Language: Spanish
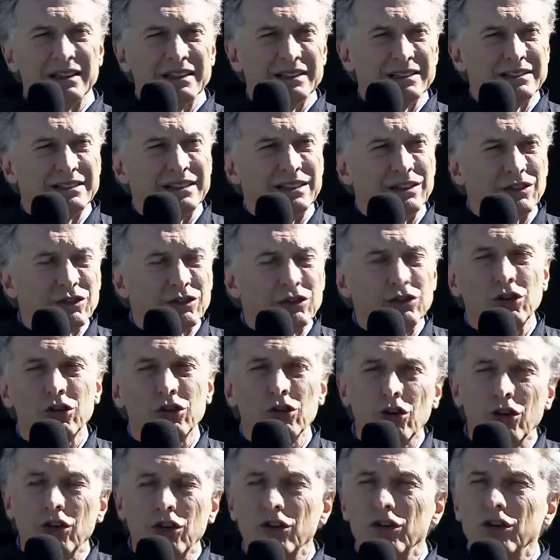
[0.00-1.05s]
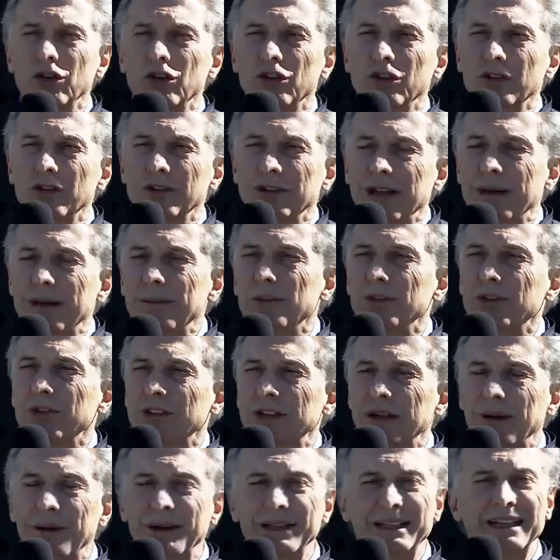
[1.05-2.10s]
Si nosotros no damos
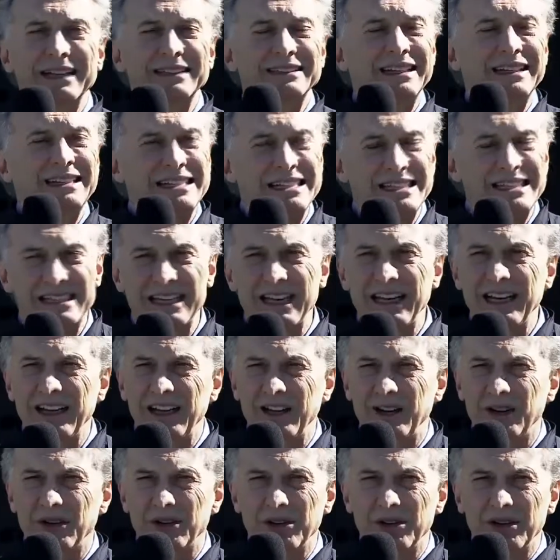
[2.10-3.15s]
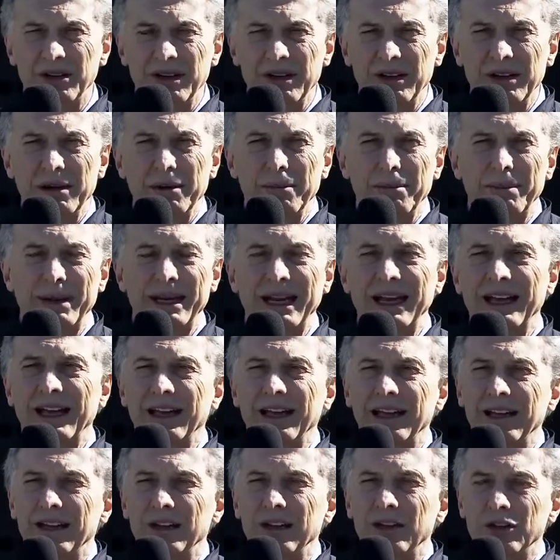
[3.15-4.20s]
esta batalla en serio para
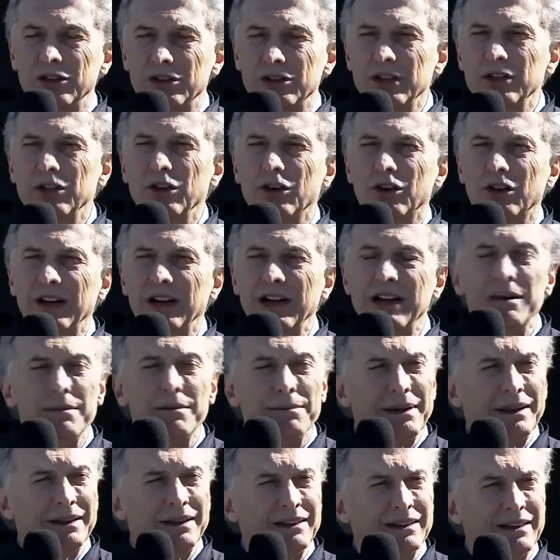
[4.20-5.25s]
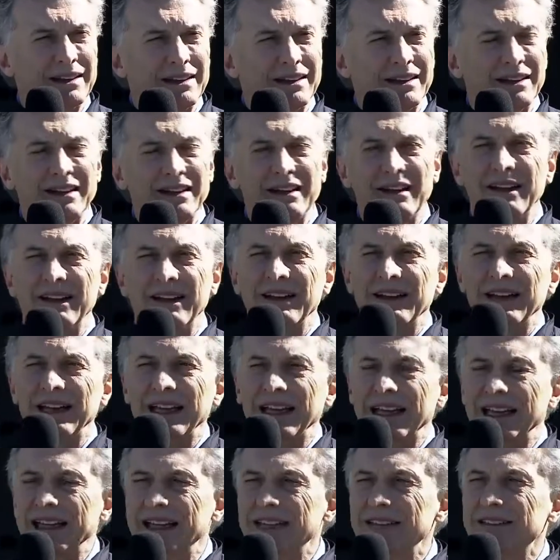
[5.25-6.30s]
que los chicos realmente
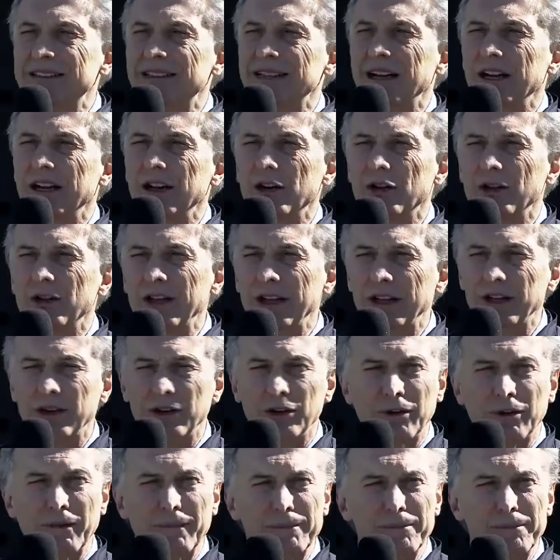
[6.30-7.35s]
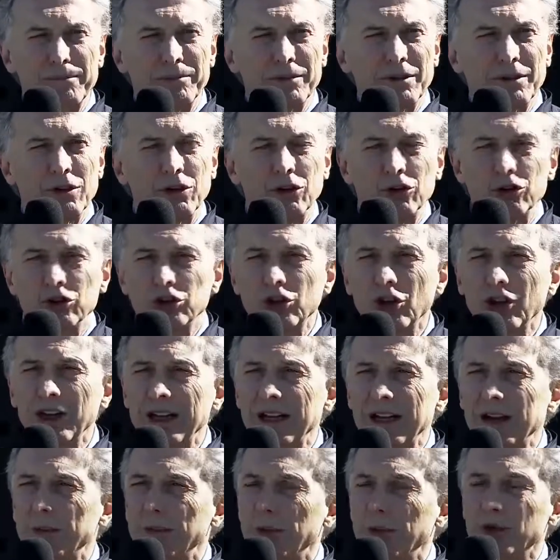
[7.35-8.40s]
ingresen al colegio con
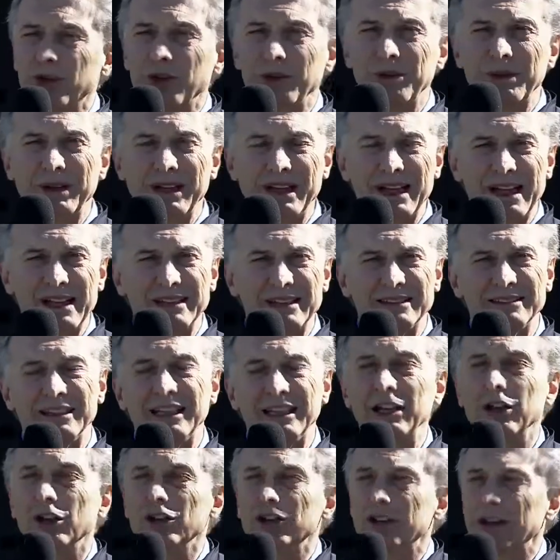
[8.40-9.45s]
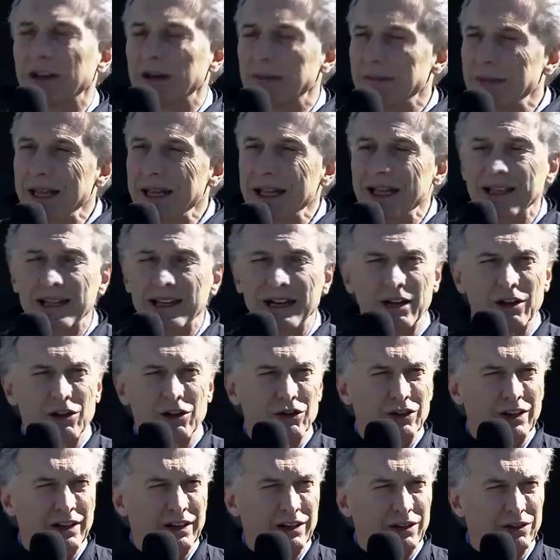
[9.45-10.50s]
todas las posibilidades y lo terminen al
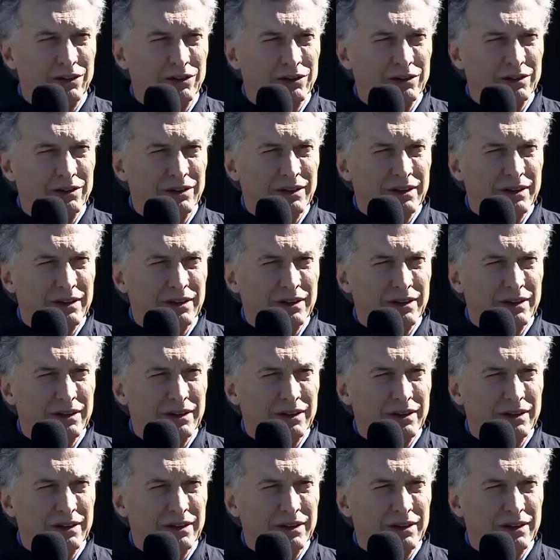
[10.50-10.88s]
colegio,